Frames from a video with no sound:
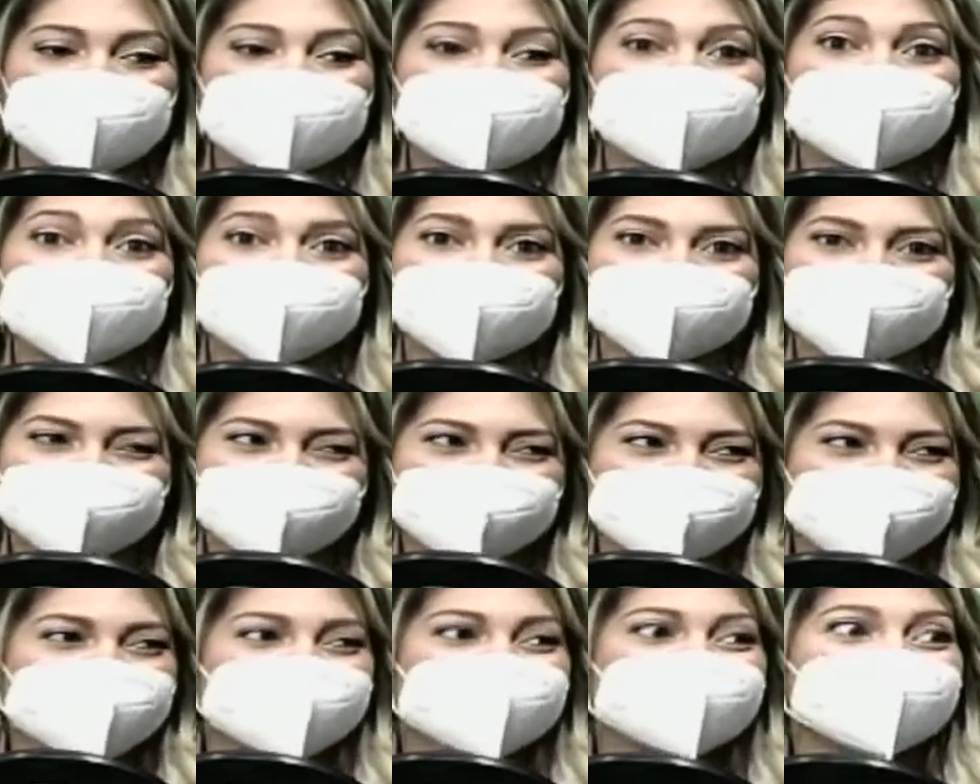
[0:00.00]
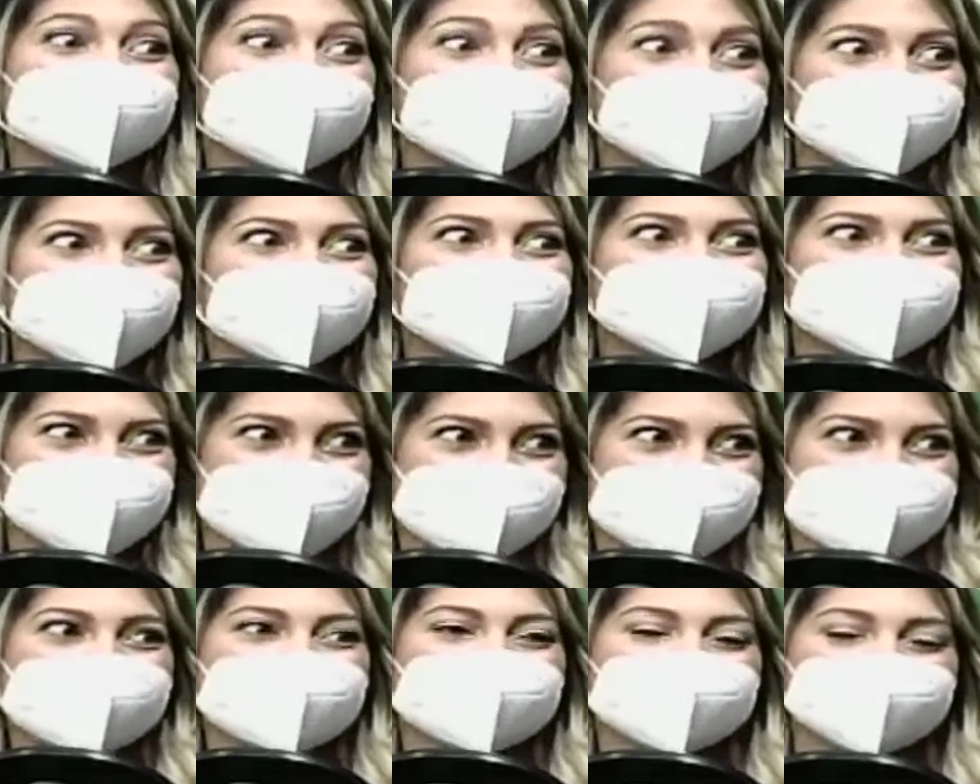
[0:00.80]
porque tienes otra
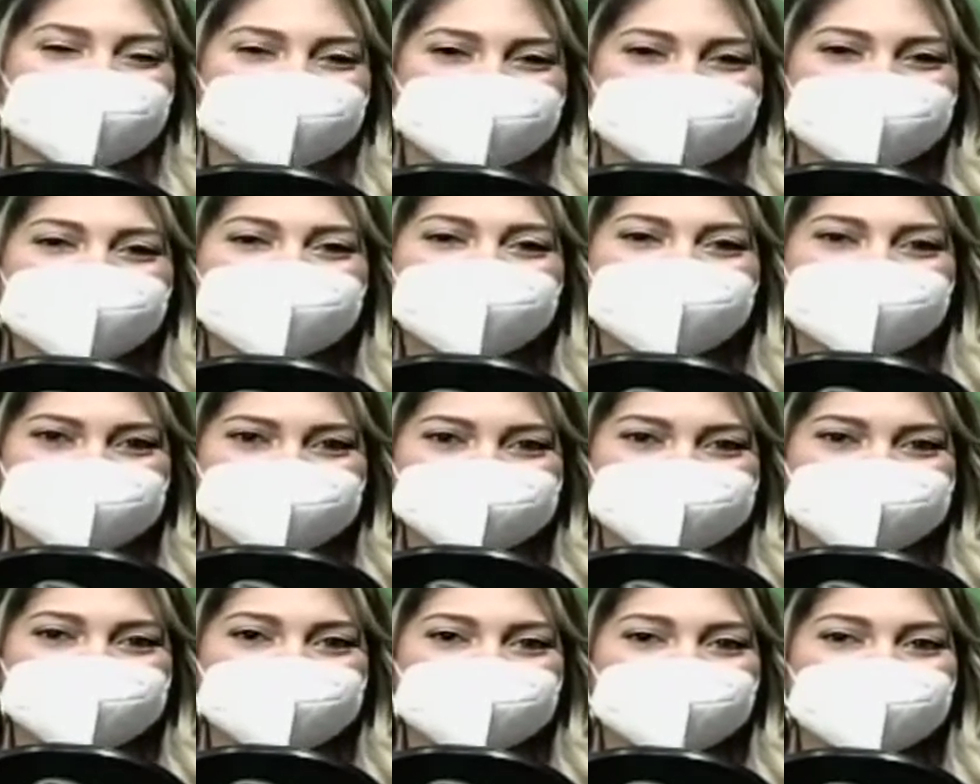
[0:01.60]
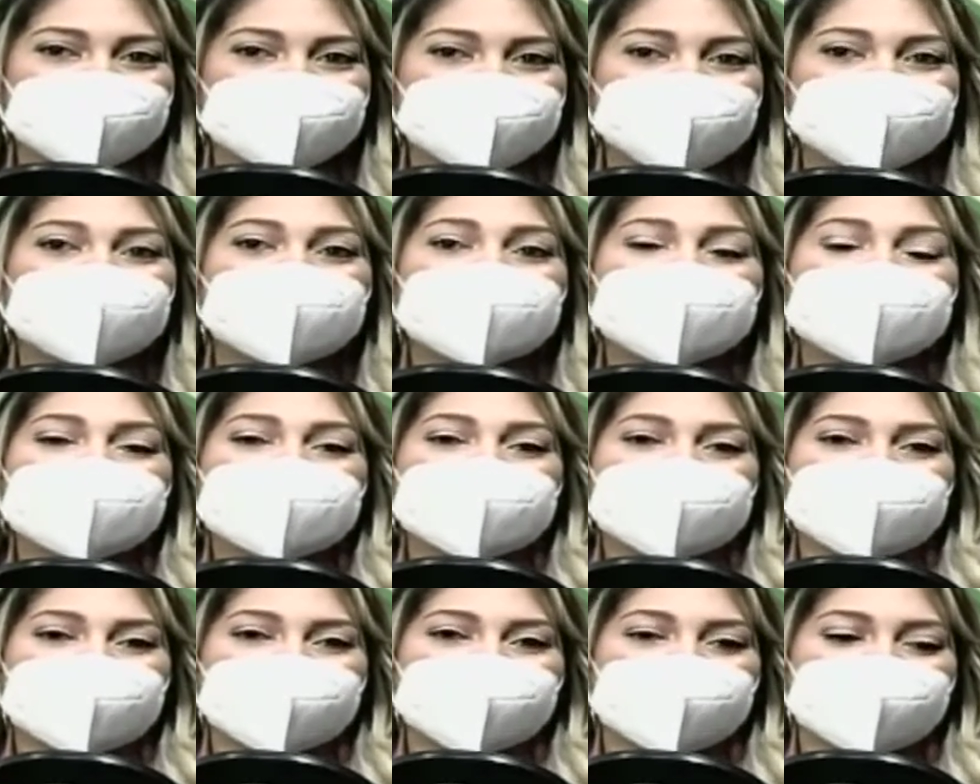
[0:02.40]
madurez, otra cognición,
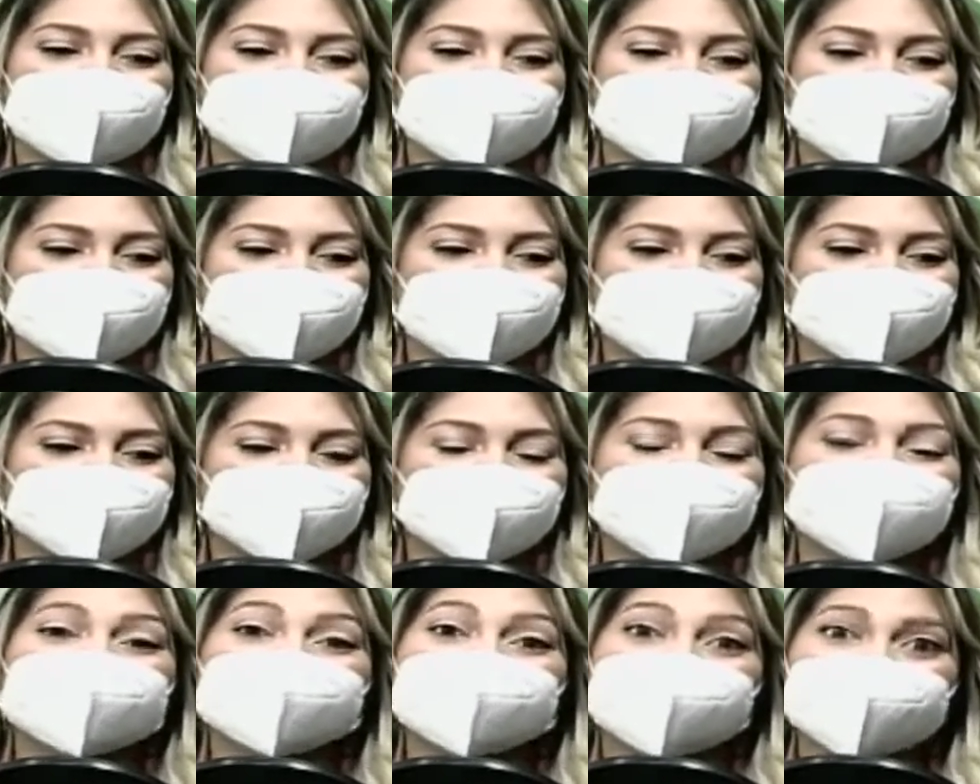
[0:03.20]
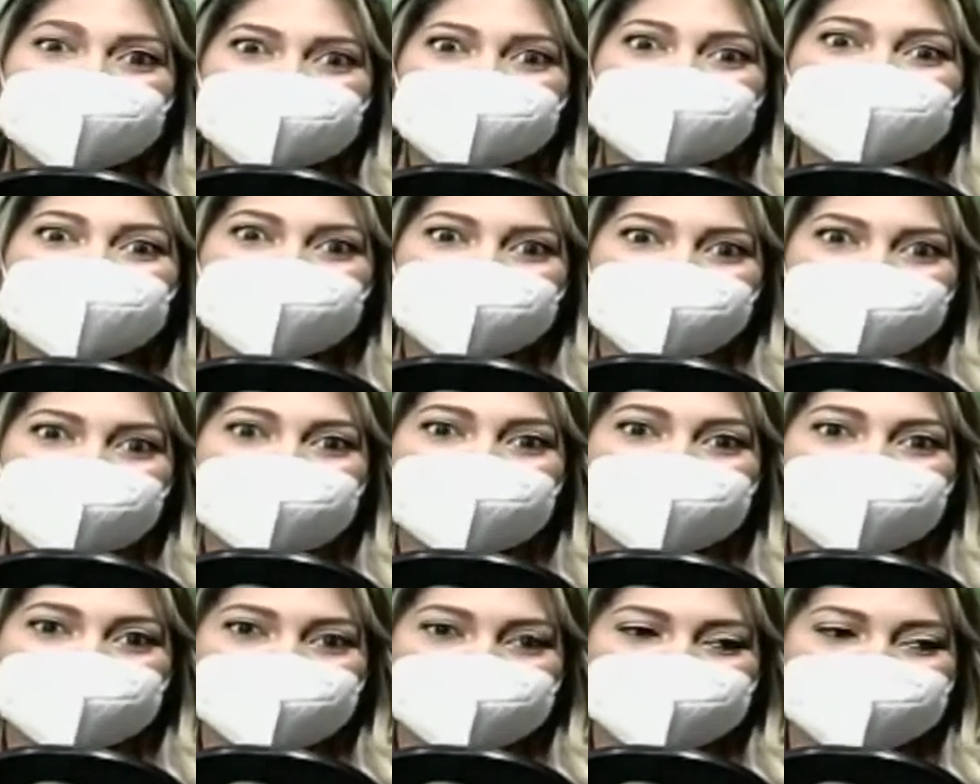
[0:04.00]
eh, otra manera de ver las
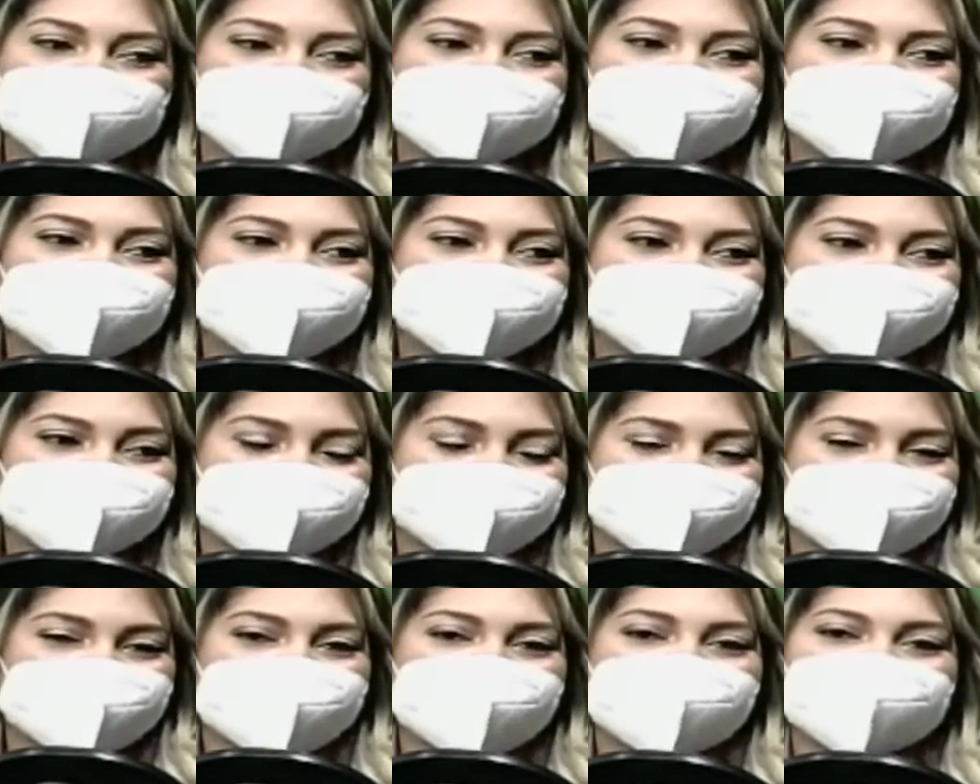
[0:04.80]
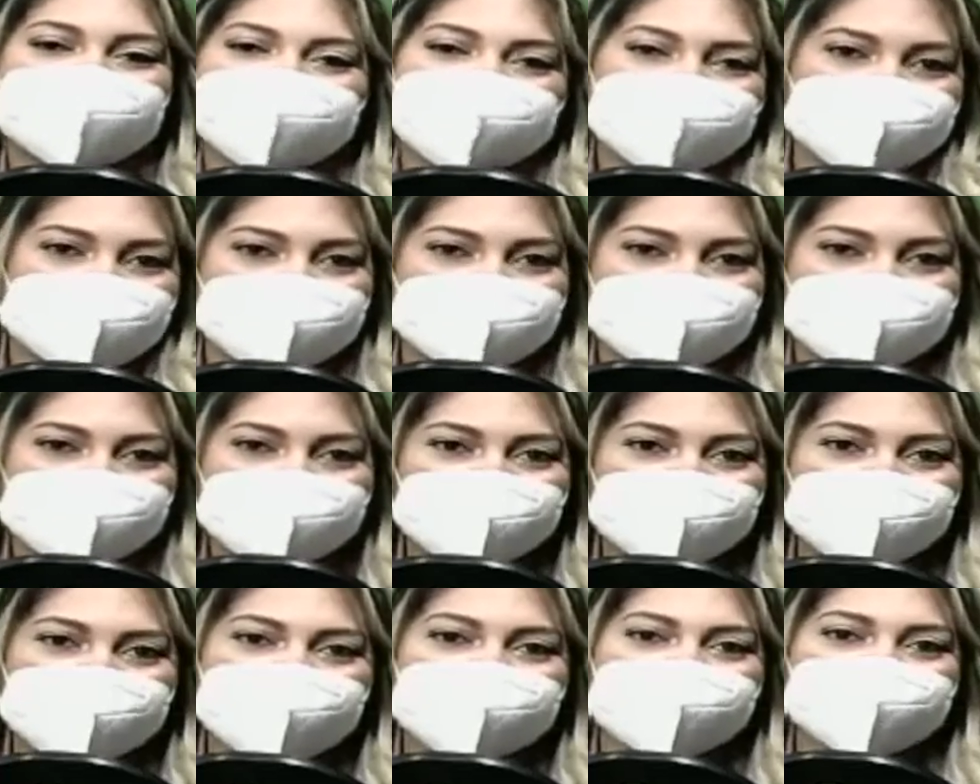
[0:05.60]
cosas que te van
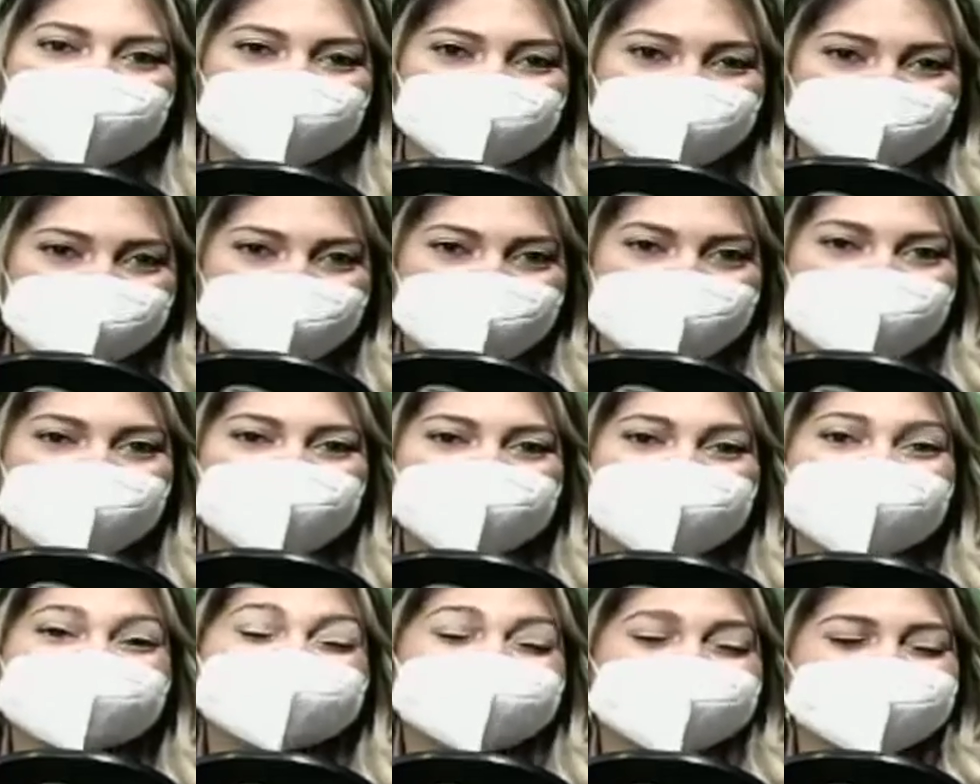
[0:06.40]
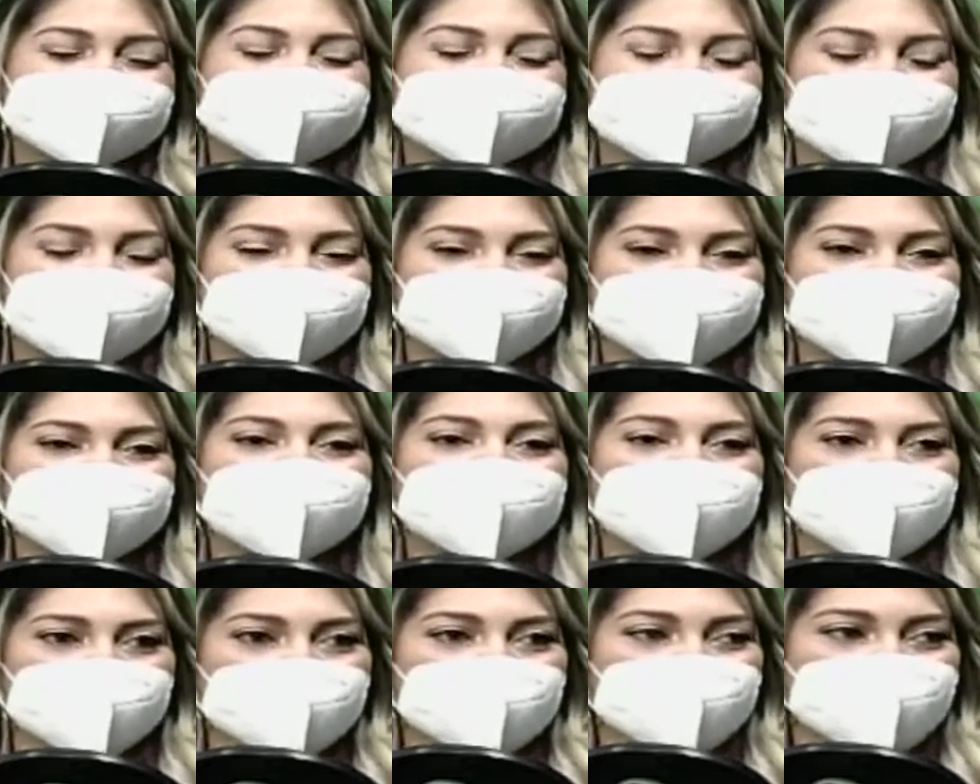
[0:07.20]
a ayudar a, centrarte
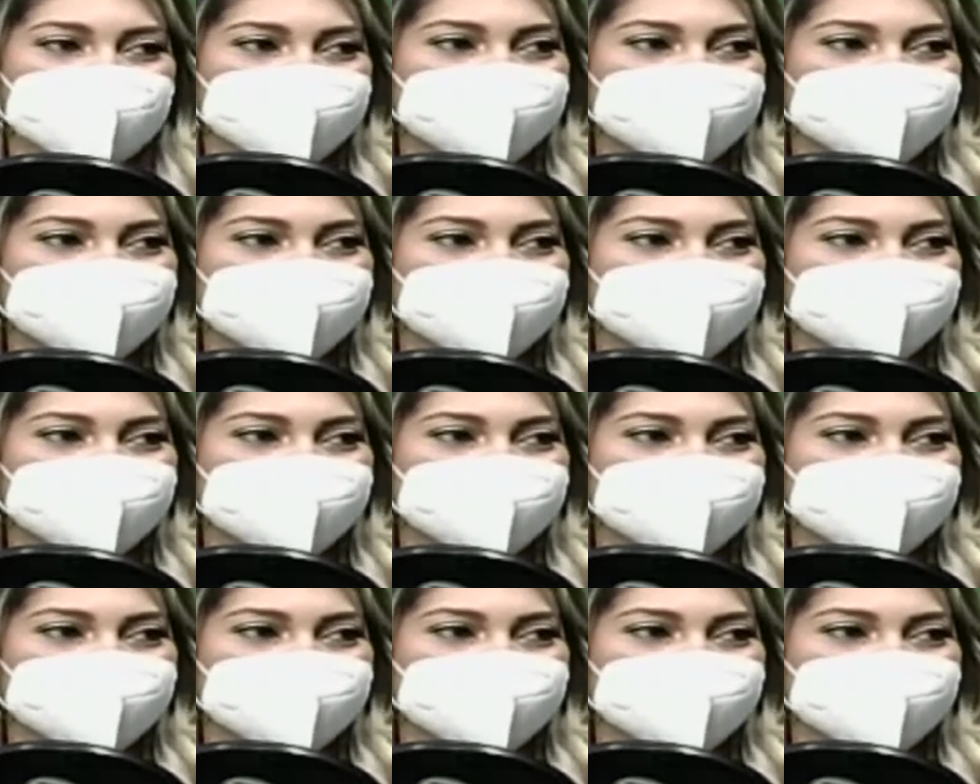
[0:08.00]
mejor.